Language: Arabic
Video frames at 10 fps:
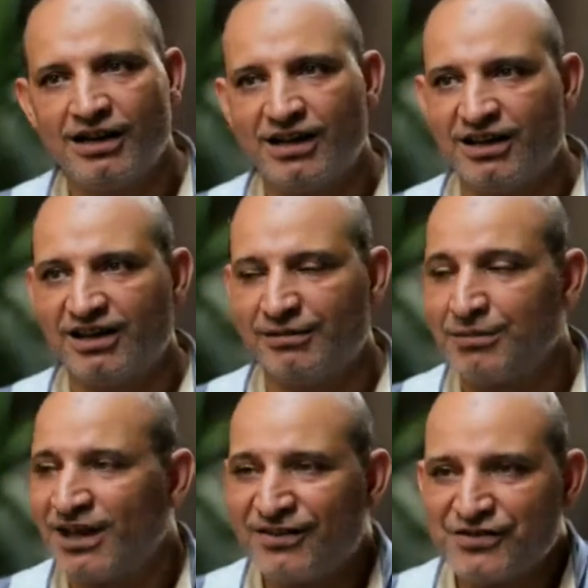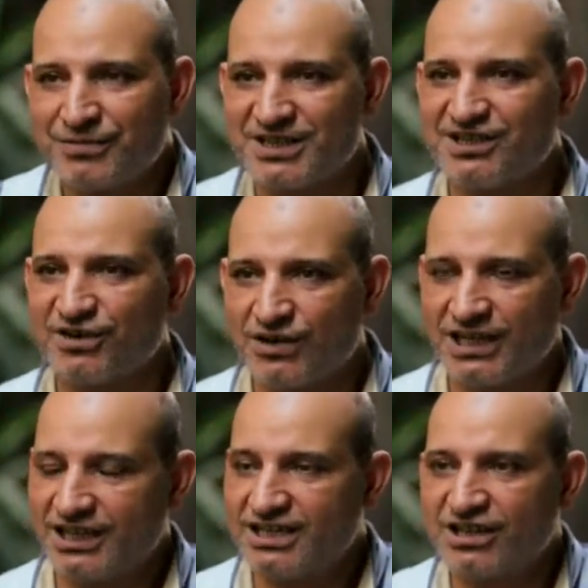آه، ما اعرفش بس هو
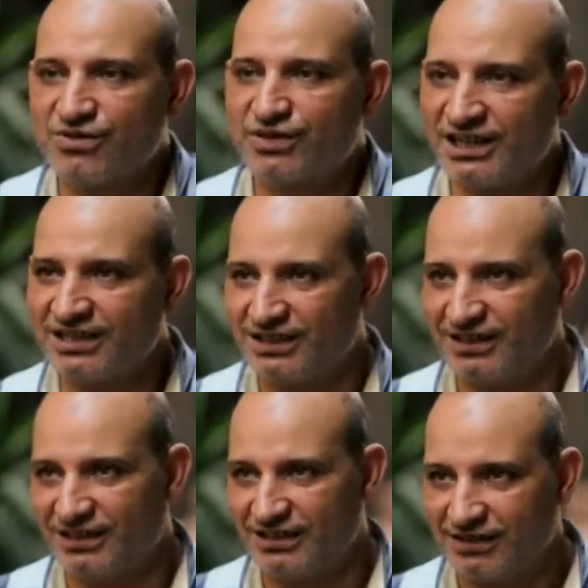احساسه كده يعني